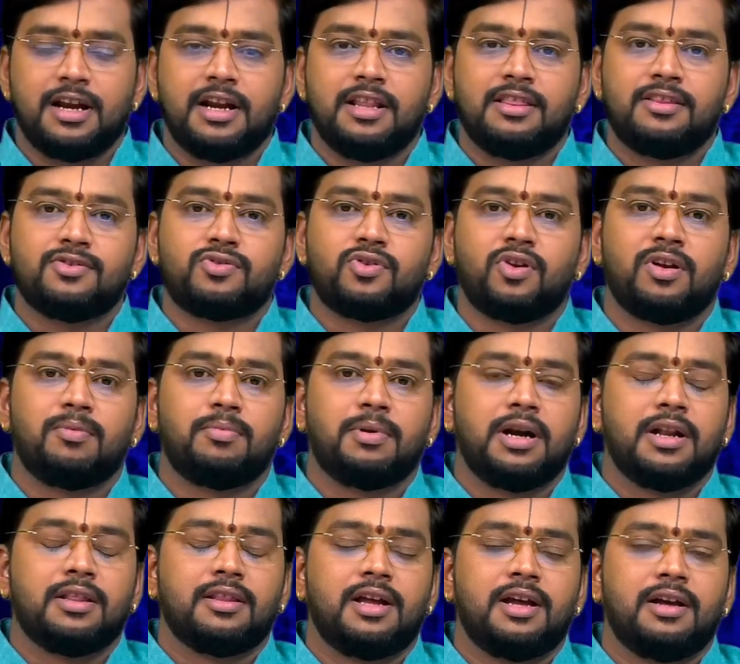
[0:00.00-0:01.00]
கணித்து சொல்கிற
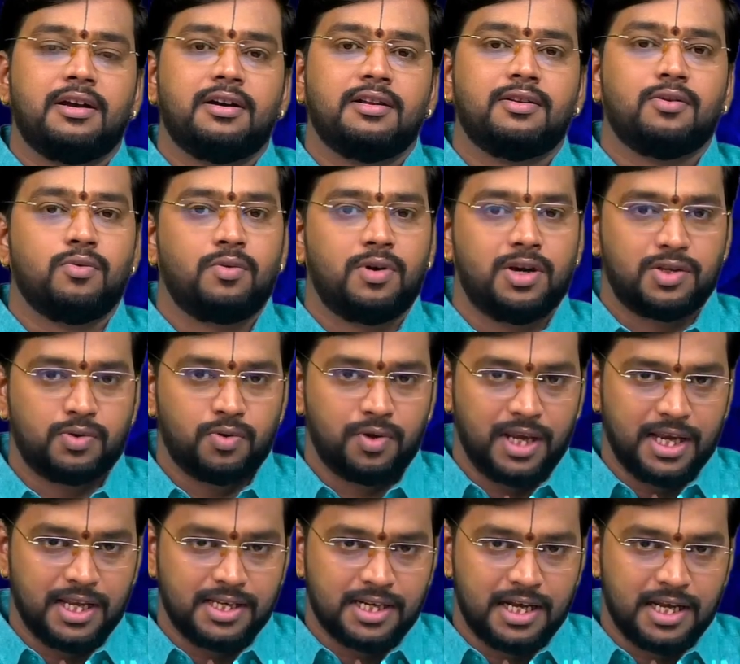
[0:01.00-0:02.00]
பலன் தான் அது உங்கள் சுய